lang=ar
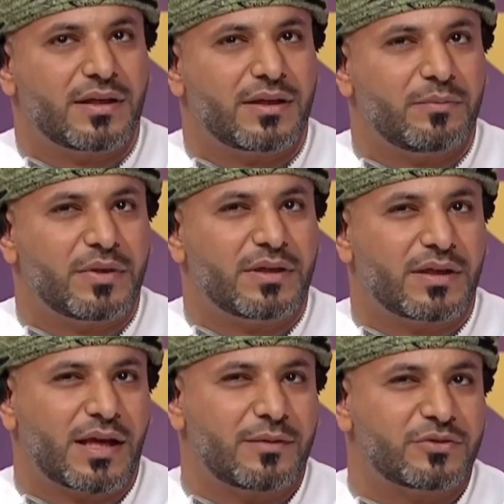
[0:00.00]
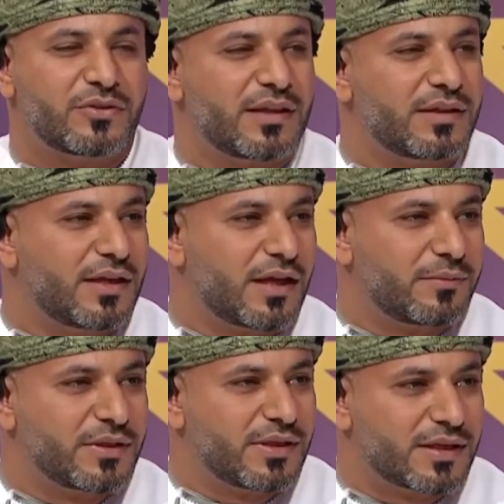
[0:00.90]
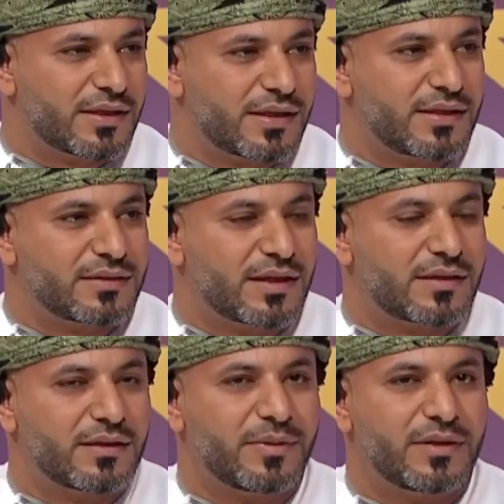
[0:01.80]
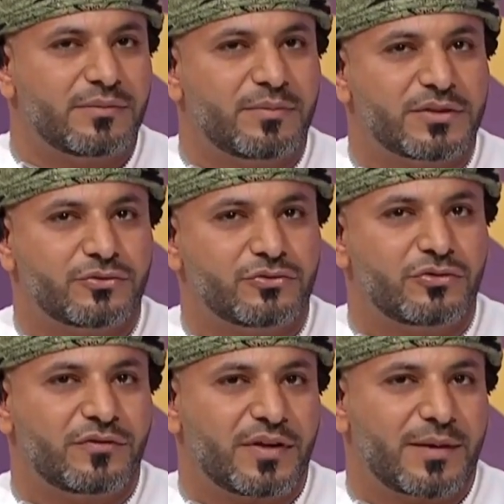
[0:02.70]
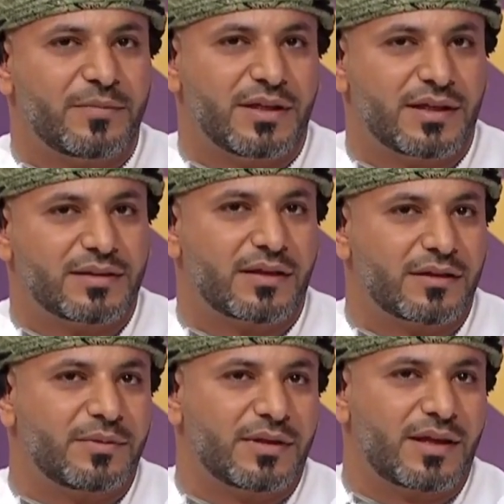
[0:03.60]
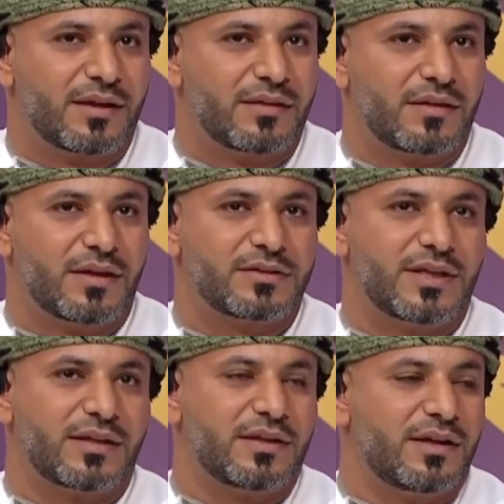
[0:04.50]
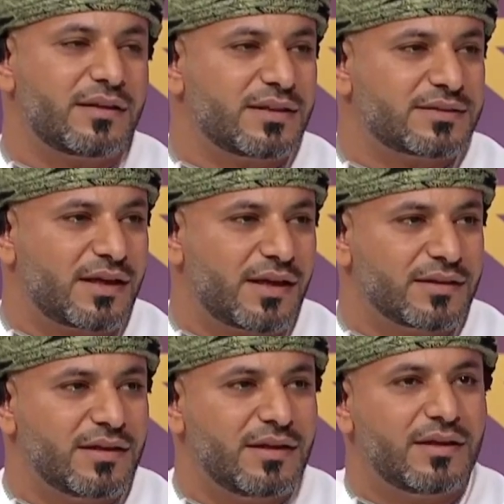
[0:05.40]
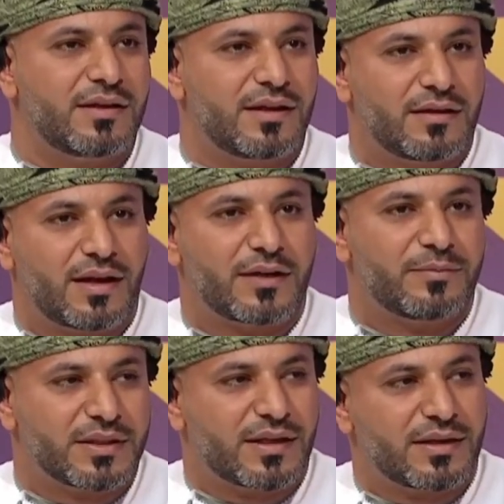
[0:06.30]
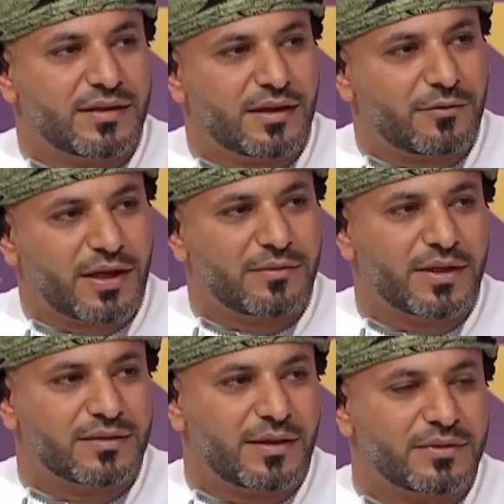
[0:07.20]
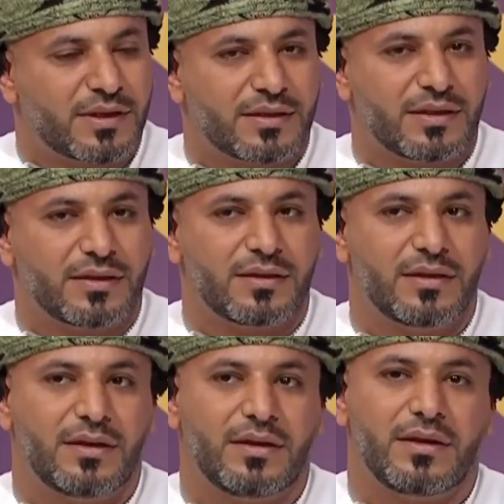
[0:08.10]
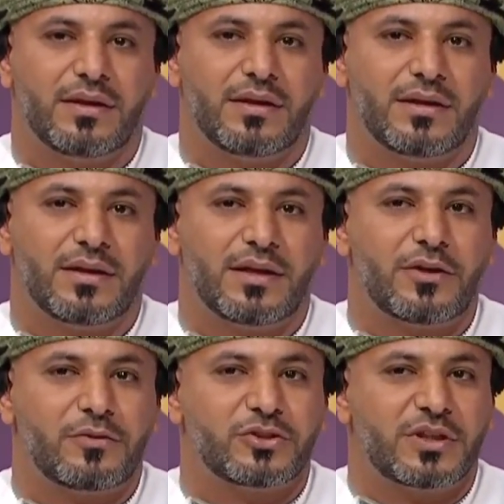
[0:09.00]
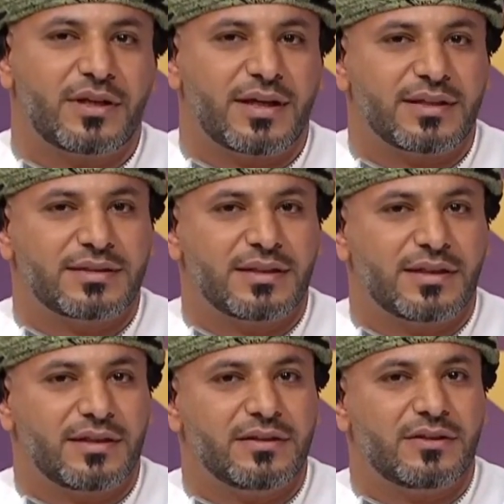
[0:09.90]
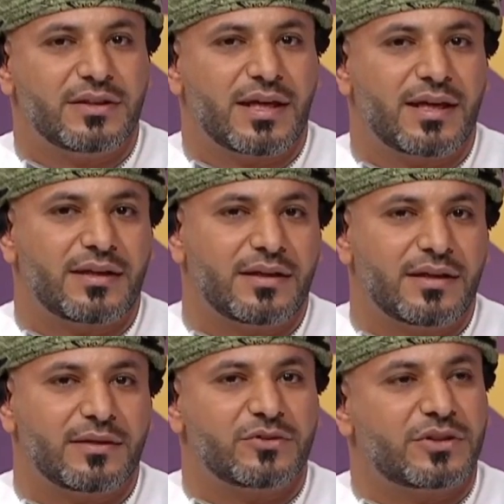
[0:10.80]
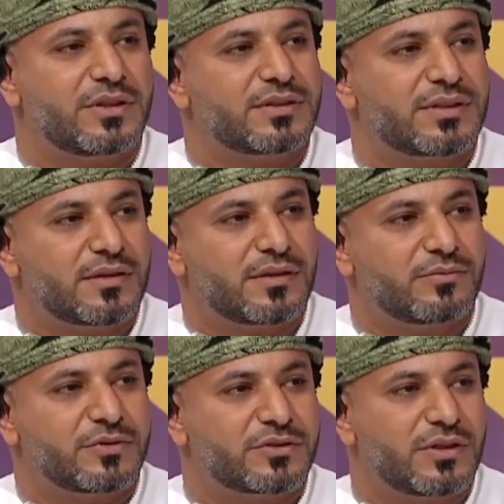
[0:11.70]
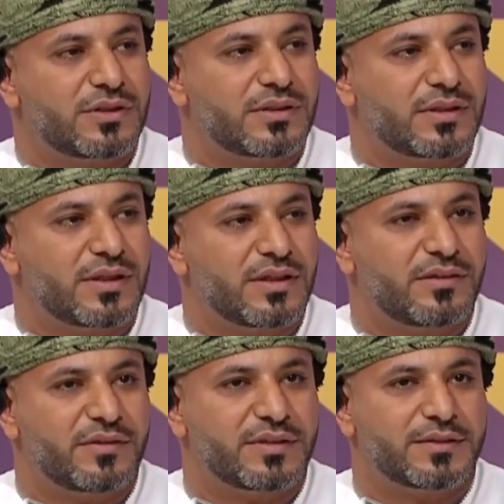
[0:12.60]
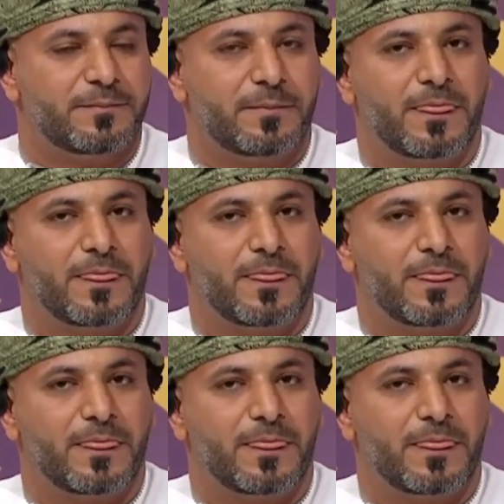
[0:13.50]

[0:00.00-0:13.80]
آه، من 35 إلى 40 دقيقة تقريبا بس وجوده في العمليات تقريبا خض ساعتين إلى ثلاث ساعات لأن لحد ما يتخدر ولحد ما يطلع من التخدير صحيح. لأن المشكلة الرئيسية عنده كان هي مشكلة الصدر ومشكلة النفس